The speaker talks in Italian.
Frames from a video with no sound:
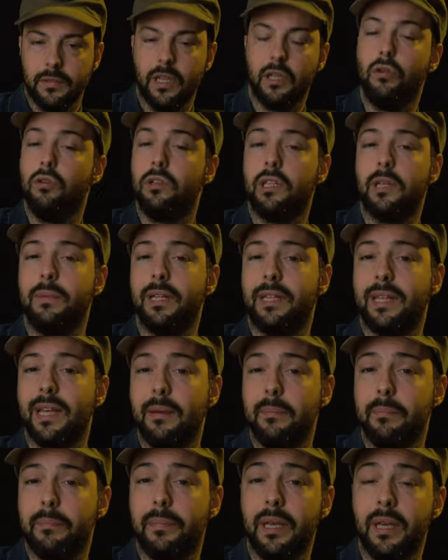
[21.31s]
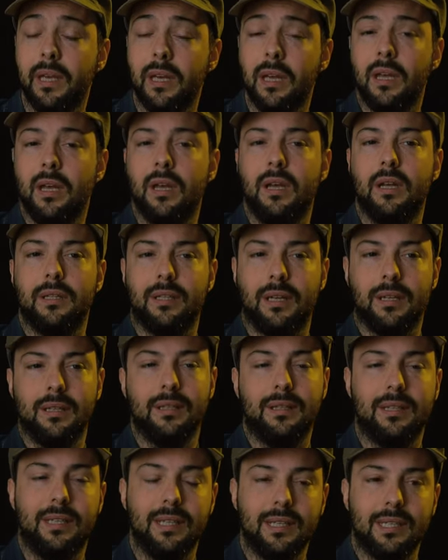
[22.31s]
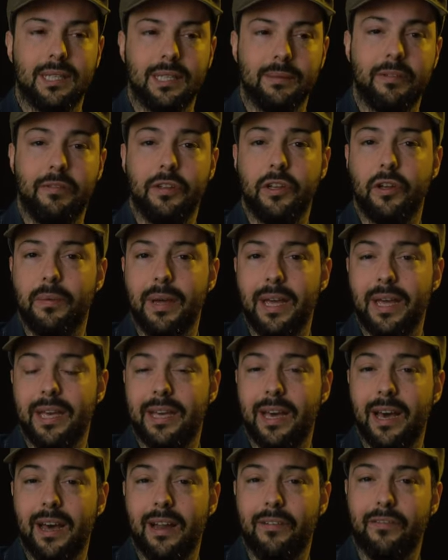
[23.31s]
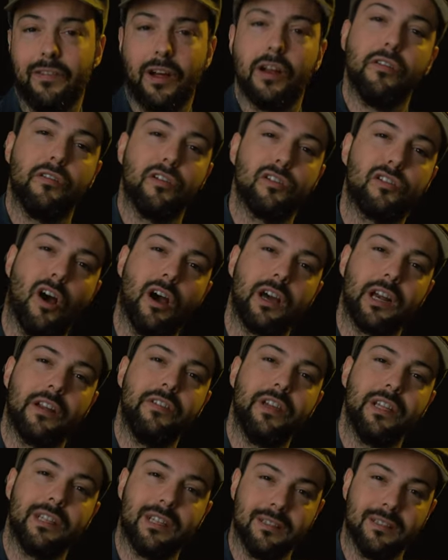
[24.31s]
Negli ultimi tempi tantissimi videomaker fanno i fotografi,